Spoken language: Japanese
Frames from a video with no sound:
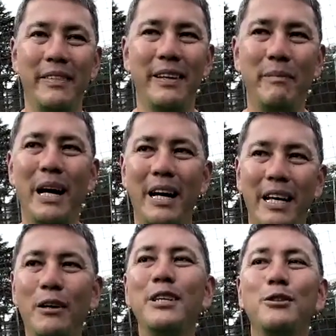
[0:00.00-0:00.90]
まあ、
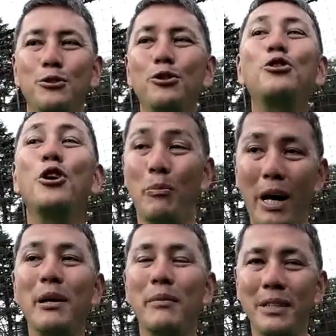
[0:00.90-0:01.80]
逆転する時も
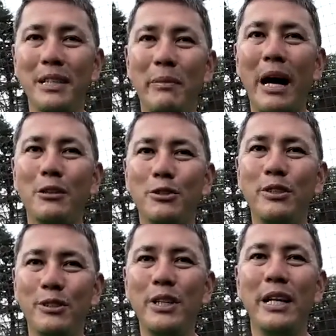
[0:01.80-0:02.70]
あるでもあいつ
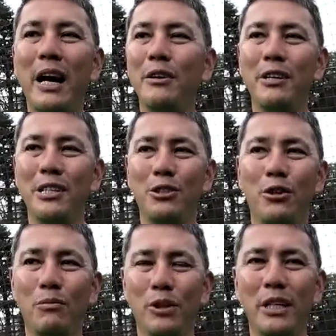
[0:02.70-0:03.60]
常にああいう緊張
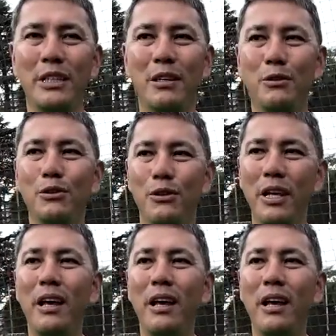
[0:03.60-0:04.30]
感を持たせてやることで